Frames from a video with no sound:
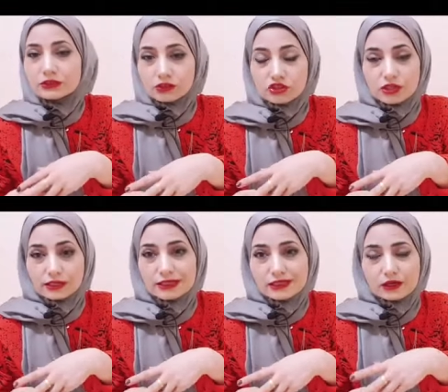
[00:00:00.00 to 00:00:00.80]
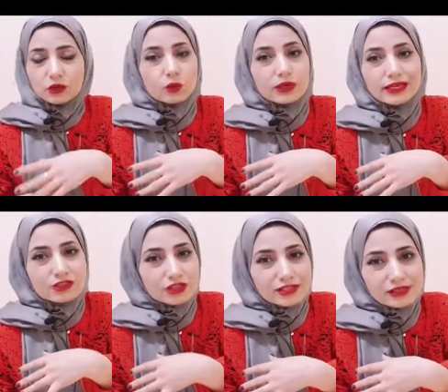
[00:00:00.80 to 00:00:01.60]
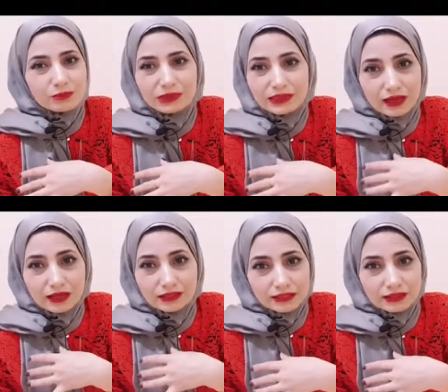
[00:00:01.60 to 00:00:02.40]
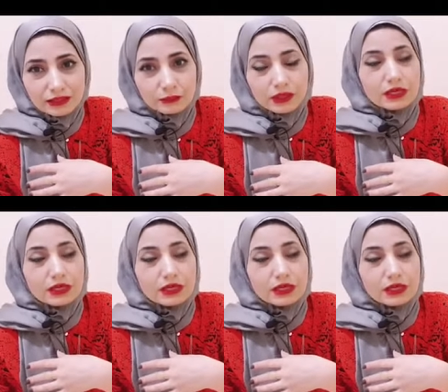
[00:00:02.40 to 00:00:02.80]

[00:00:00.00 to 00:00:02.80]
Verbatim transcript: ترجع تسأل هو ليش أصلا ما تلقى تدريب